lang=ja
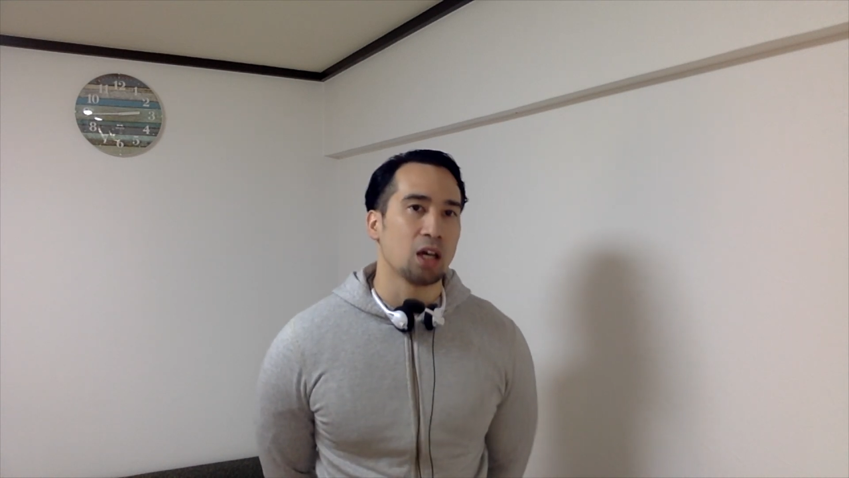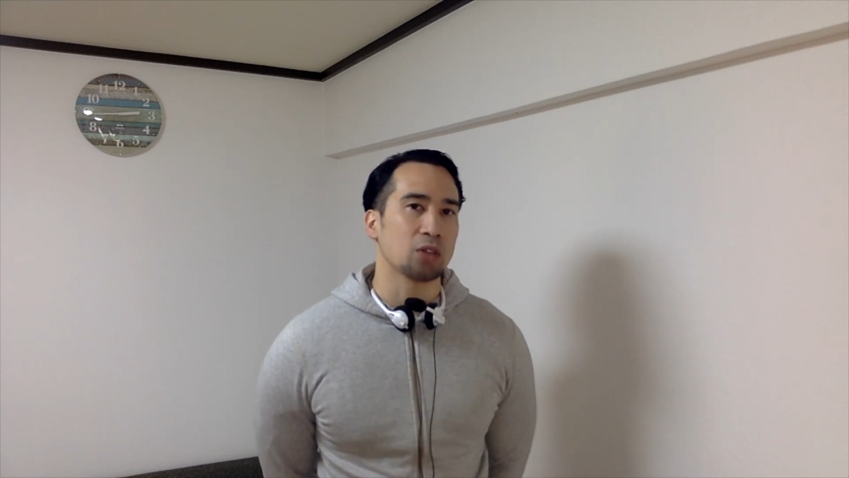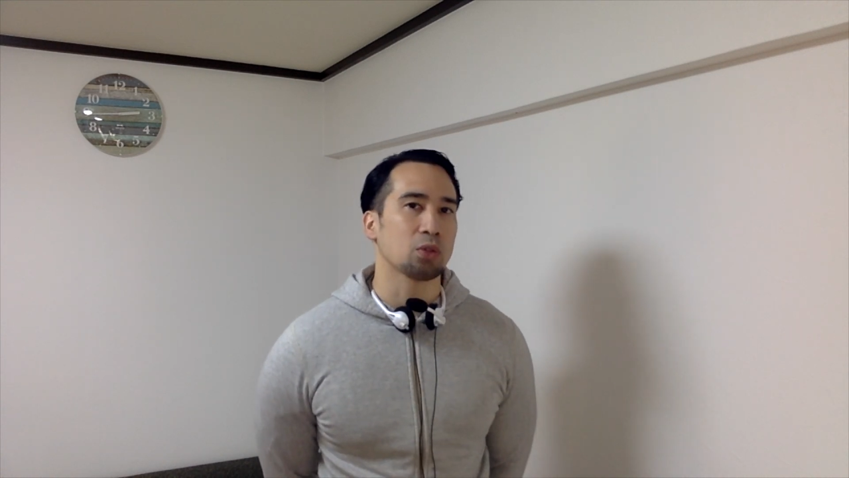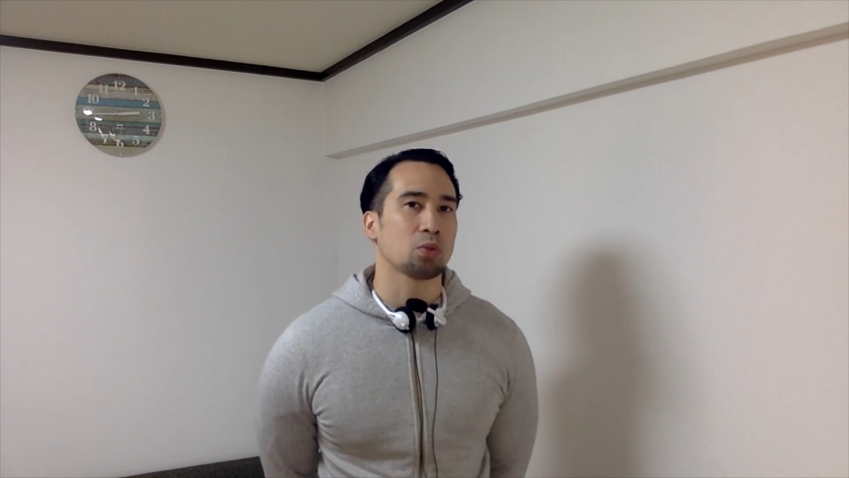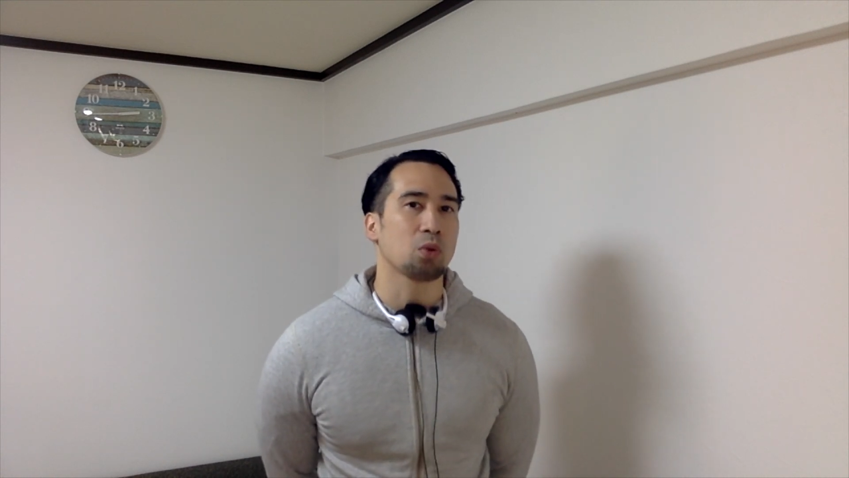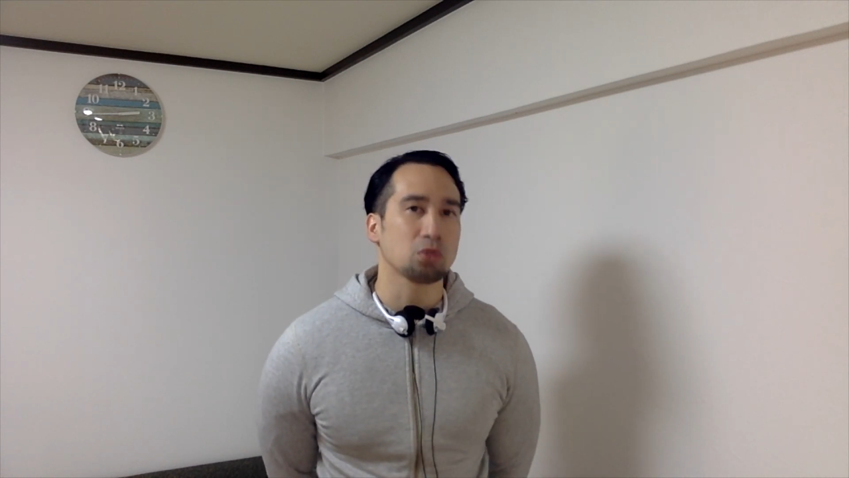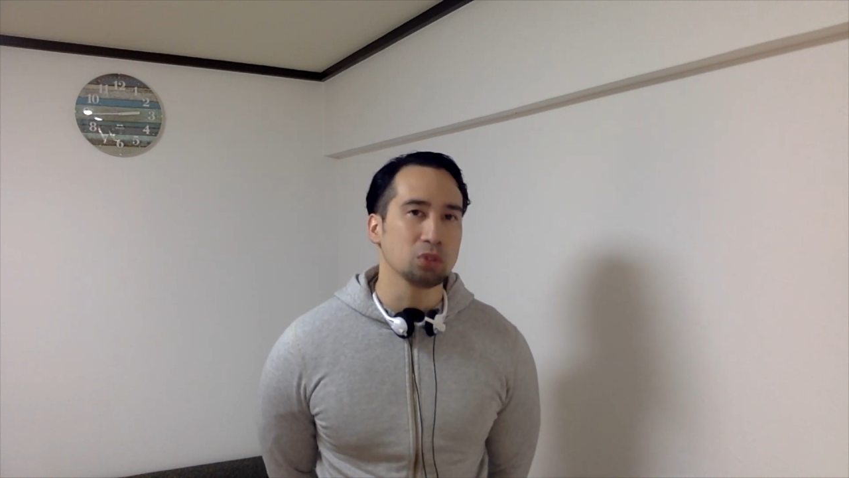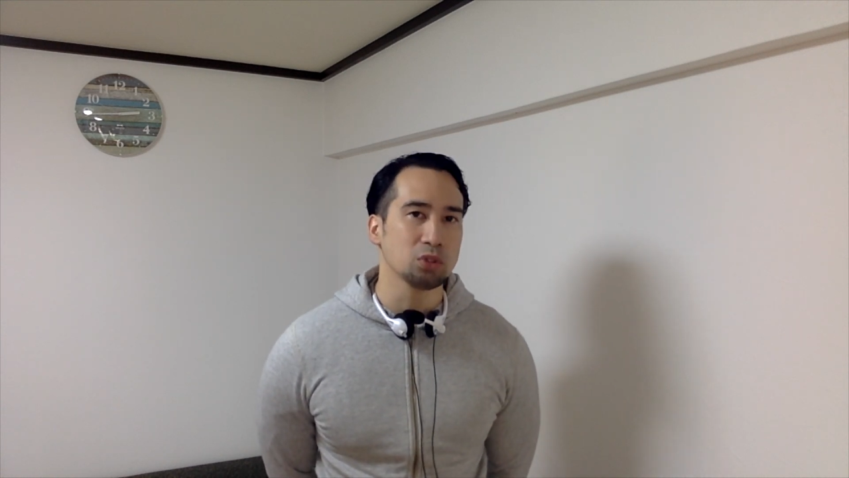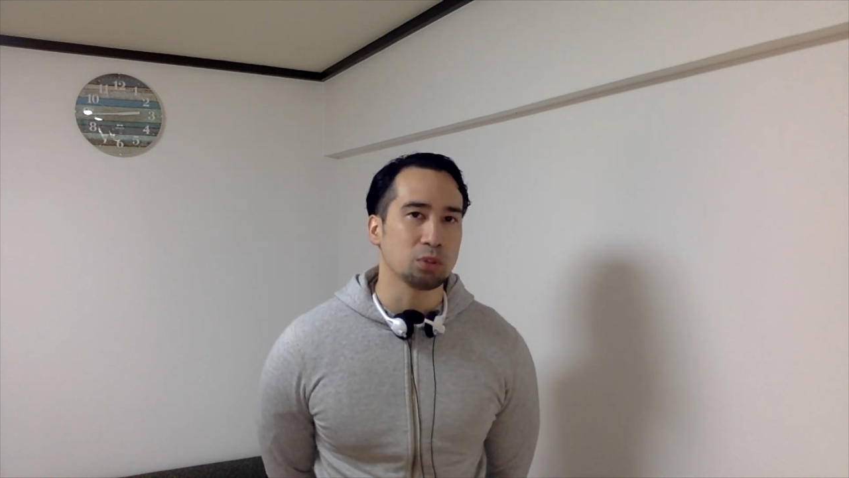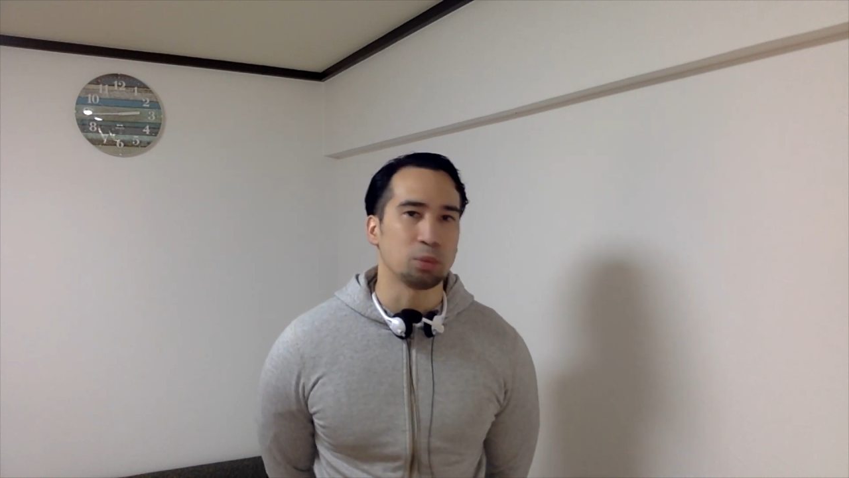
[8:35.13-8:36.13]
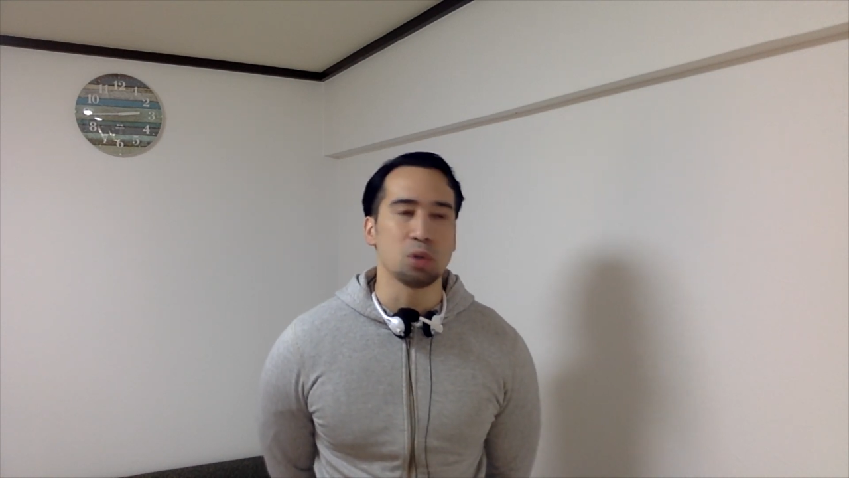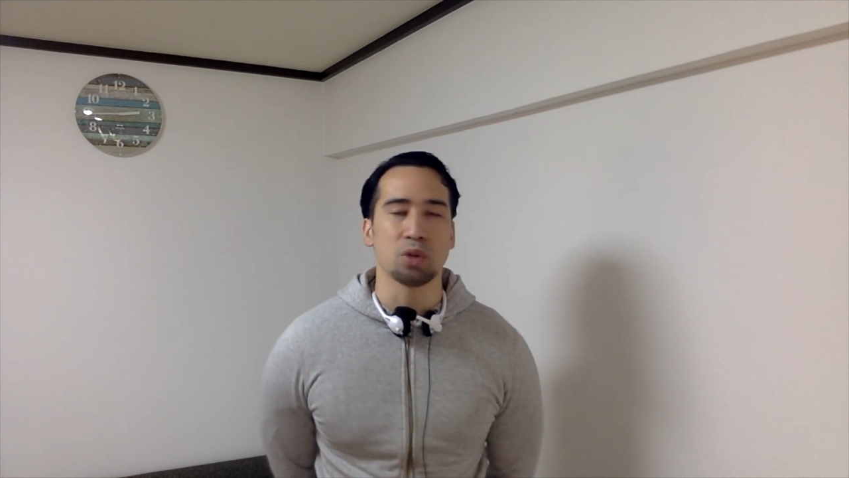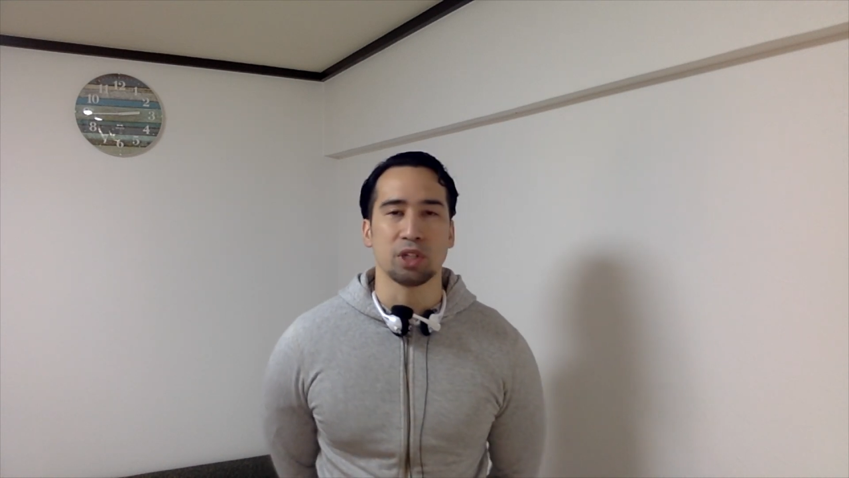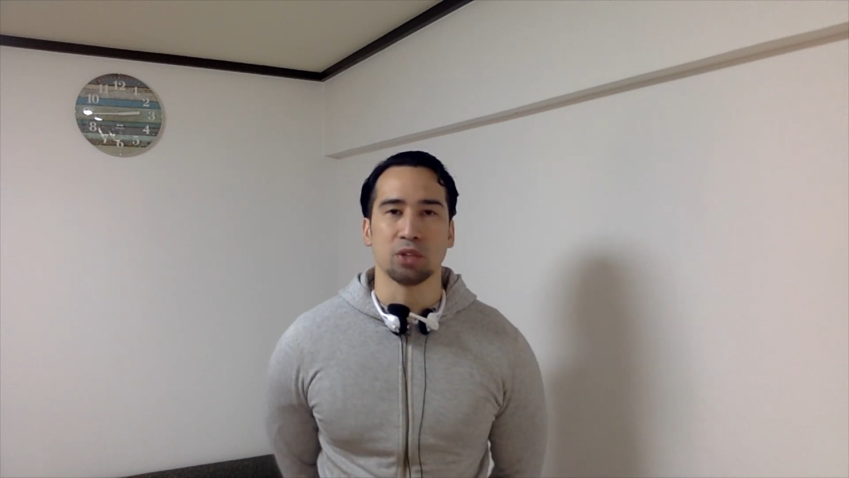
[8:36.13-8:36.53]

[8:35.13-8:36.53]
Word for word: あと悟空とブロリー